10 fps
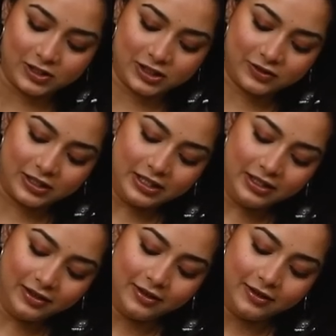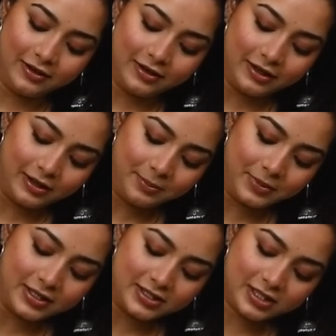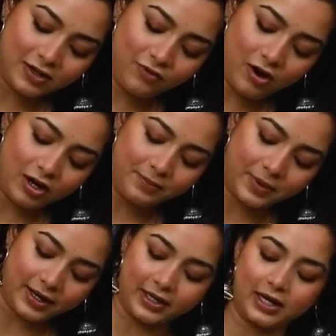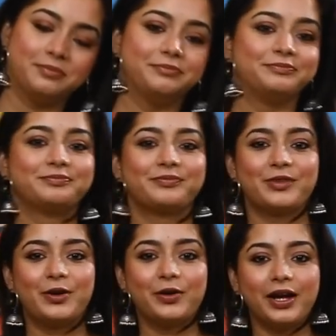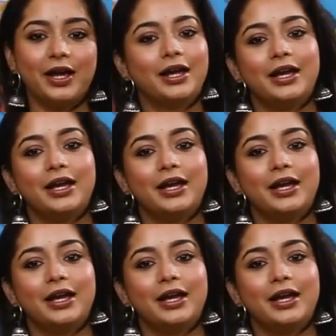ஃபர்ஸ்ட் வந்து நம்ம ஸ்டவ் ஆன் பண்ணிடலாம் ஓகே